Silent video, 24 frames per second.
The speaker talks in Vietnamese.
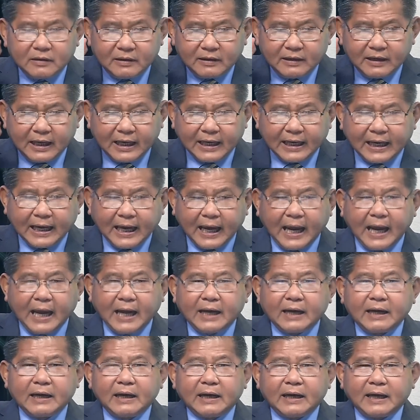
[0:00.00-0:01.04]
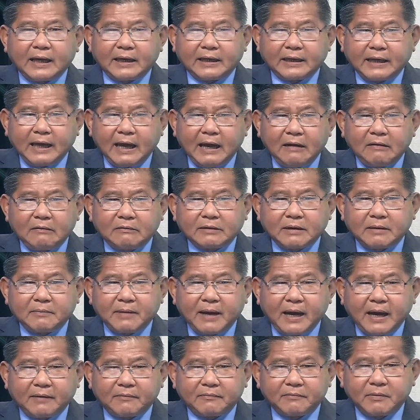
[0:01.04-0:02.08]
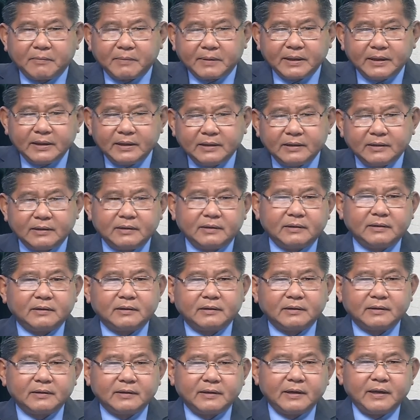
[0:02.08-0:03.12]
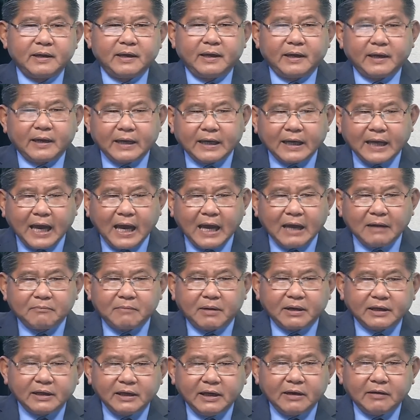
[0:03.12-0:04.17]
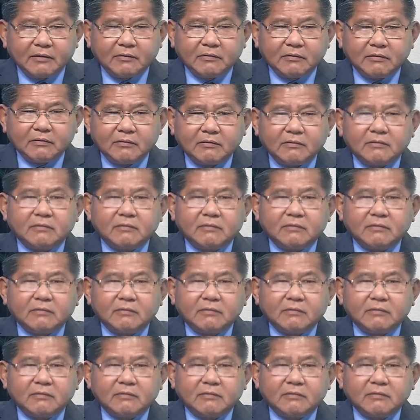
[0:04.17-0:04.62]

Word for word: là càng cảnh cáo Nam Hàn và Mỹ. Càng bắn nhiều